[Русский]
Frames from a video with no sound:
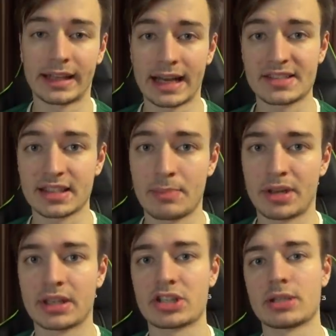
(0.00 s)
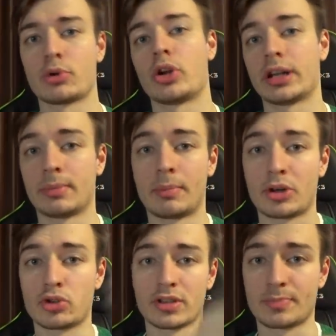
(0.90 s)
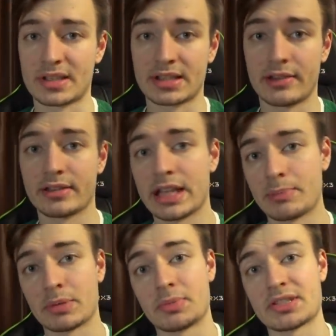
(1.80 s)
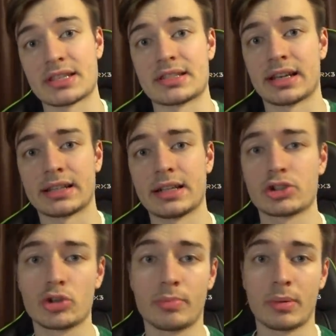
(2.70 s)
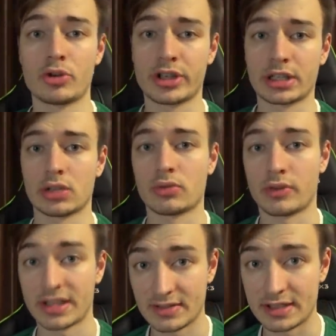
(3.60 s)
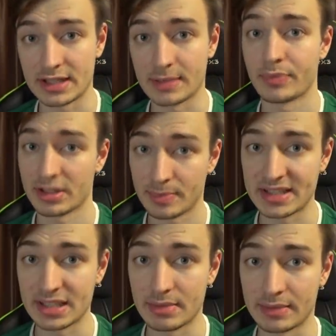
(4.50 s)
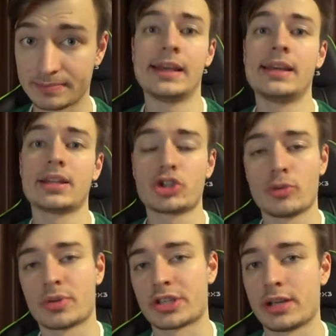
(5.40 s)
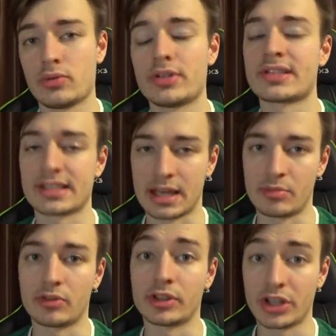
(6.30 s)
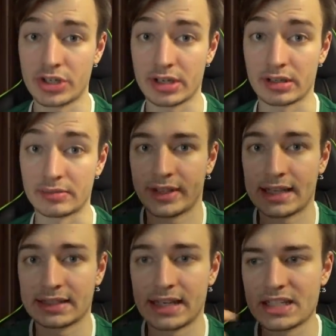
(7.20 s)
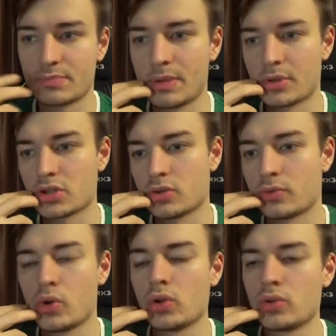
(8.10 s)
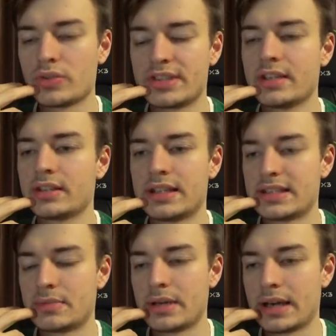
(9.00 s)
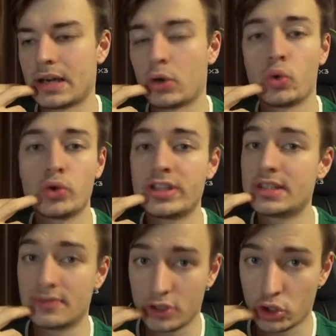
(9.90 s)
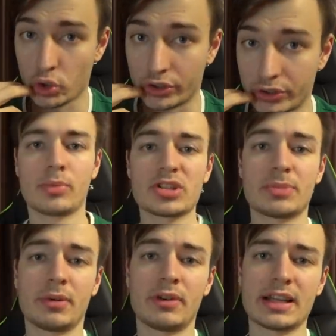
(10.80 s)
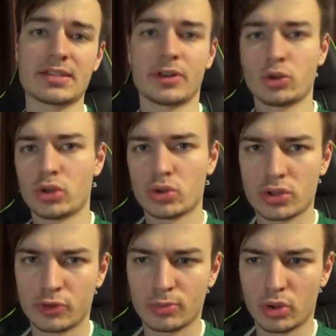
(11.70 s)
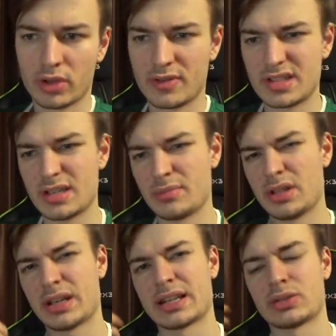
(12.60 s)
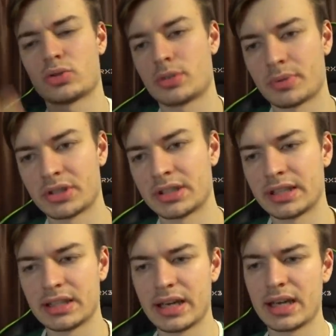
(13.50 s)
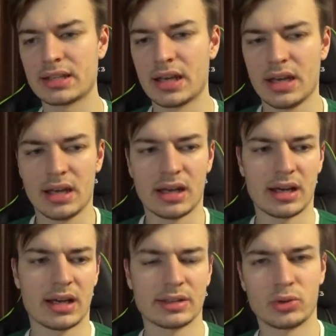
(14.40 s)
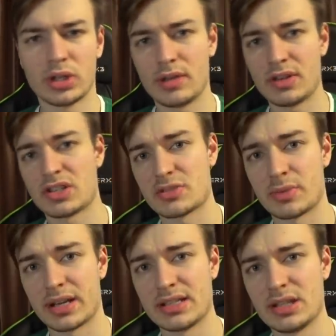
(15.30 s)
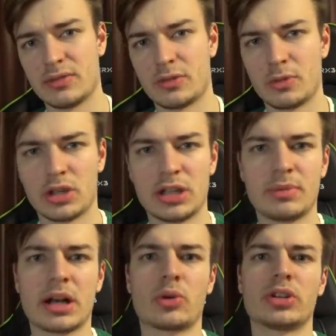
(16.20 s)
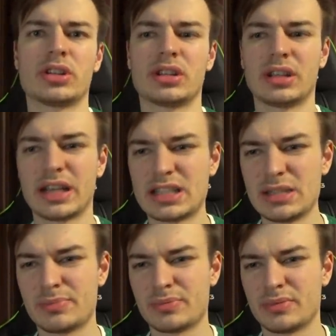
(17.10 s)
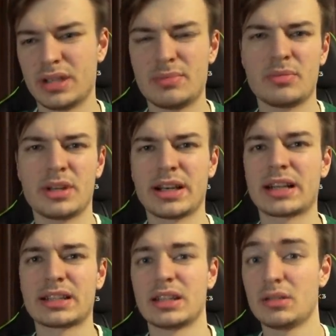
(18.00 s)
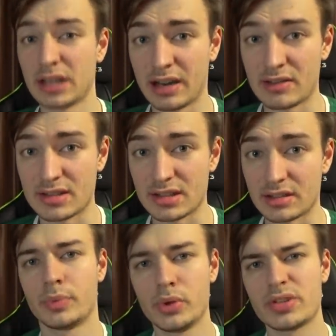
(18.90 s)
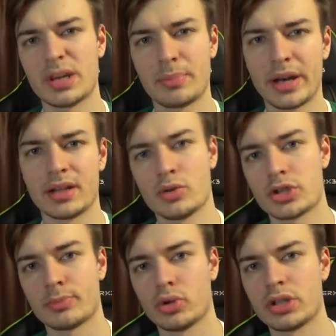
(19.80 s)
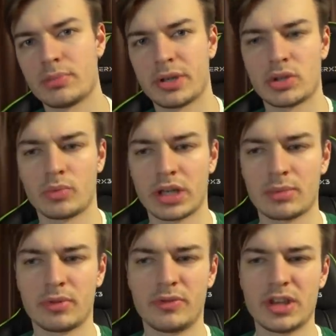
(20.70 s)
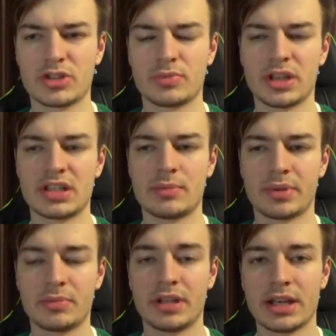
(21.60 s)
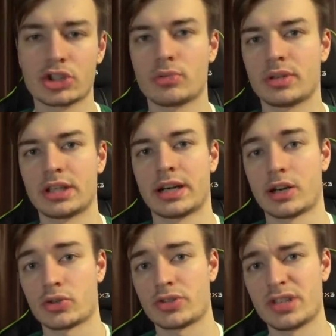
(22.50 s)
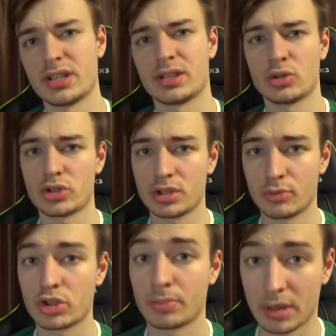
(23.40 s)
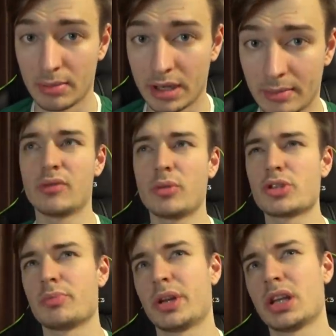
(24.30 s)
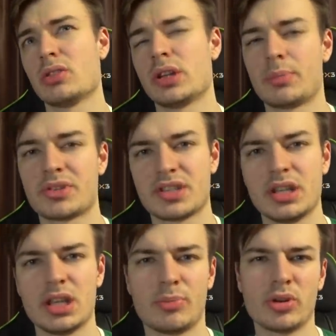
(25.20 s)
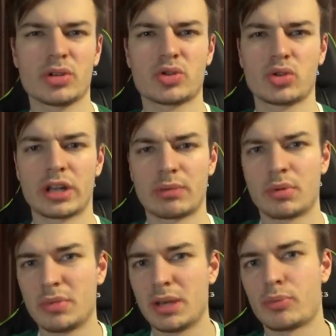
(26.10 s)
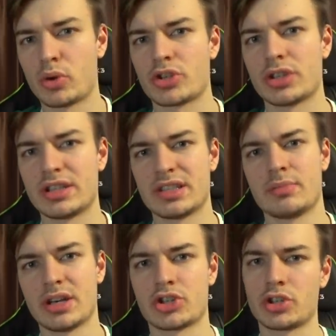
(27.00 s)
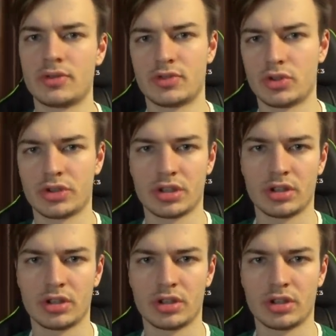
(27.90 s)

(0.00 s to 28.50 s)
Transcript: Как всегда, перед началом ролика попрошу вас поставить лайк, подписаться на канал, чтобы помочь каналу в развитии. Спасибо. И начнем, пожалуй, с самого начала. Как-то раз мне пришло в голову сделать для себя худи и свитшот. Просто появляться в одной и той же футболке везде мне как-то уже поднадоедает, а другие вещи с магазинов имеют либо какой-то логотип, либо мне как-то не нравится. Плюс я парень не очень плотный, поэтому как бы вещь найти под меня, чтобы она хорошо села, тоже немножко проблема. В общем, прикинул я по цене и понял, что как бы мне проще для себя шить все-таки